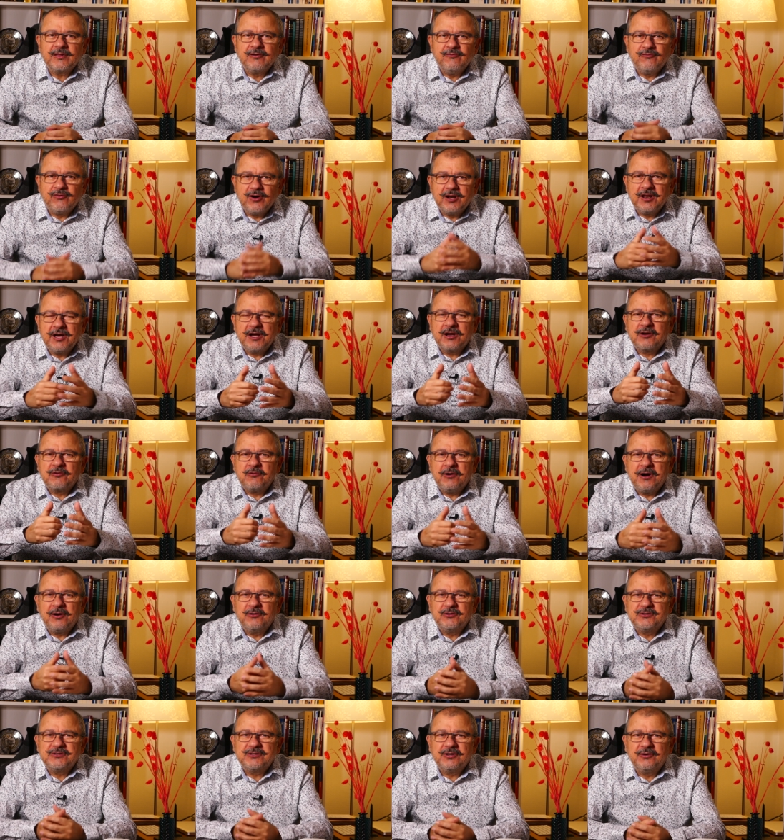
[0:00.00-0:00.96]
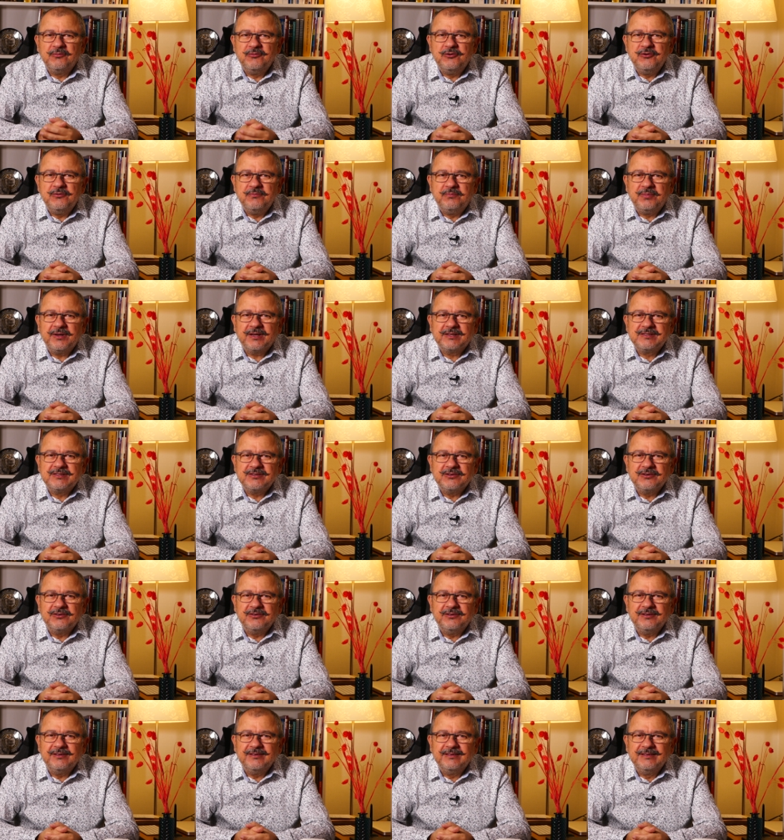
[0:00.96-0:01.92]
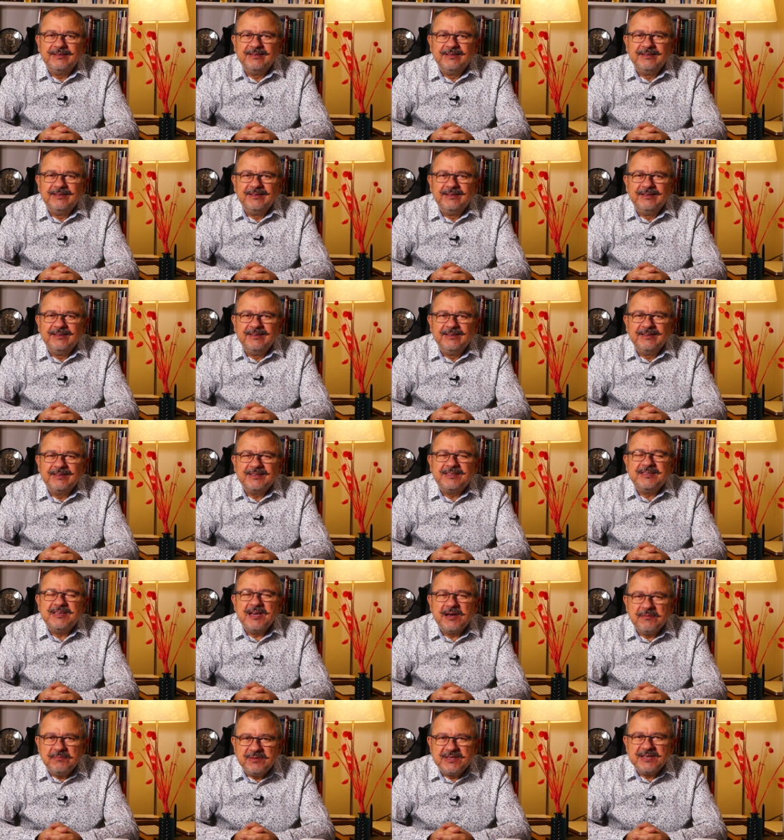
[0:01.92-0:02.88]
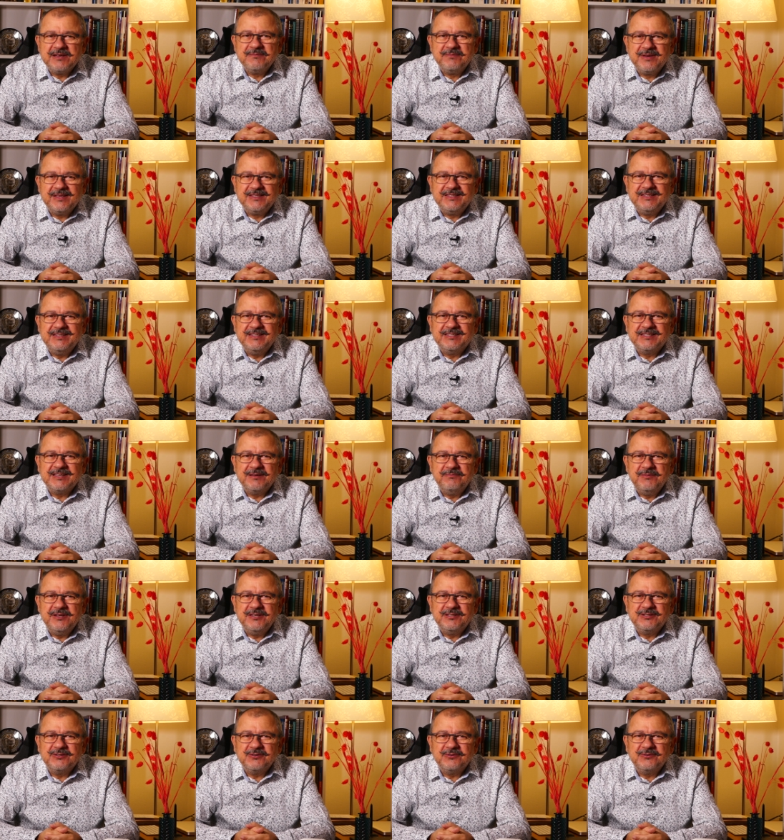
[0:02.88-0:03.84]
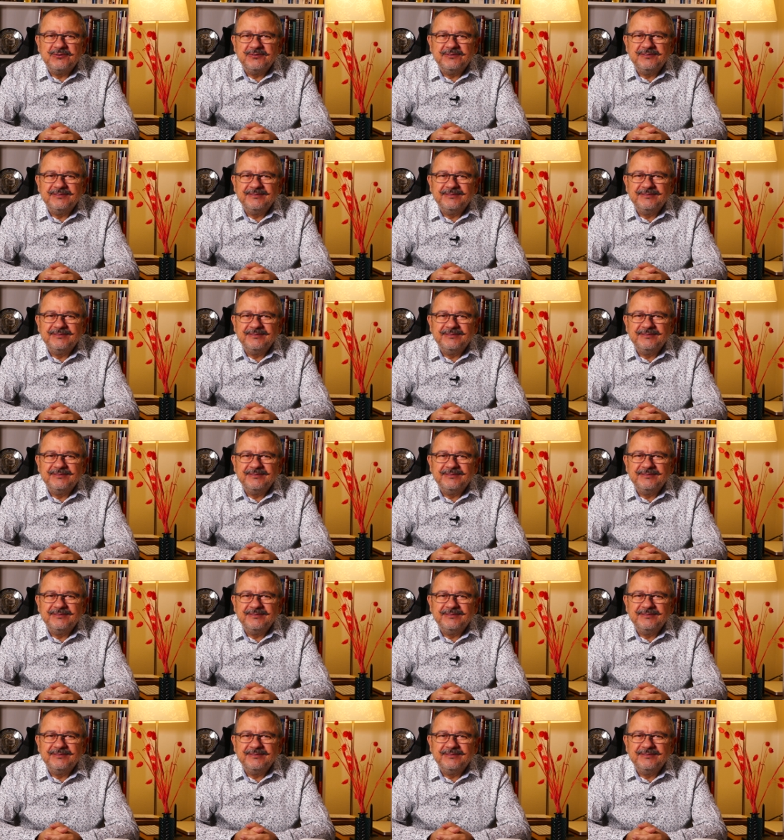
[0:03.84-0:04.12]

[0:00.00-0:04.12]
Voilà à quoi ressemble une personne qui a bien bâti sa maison.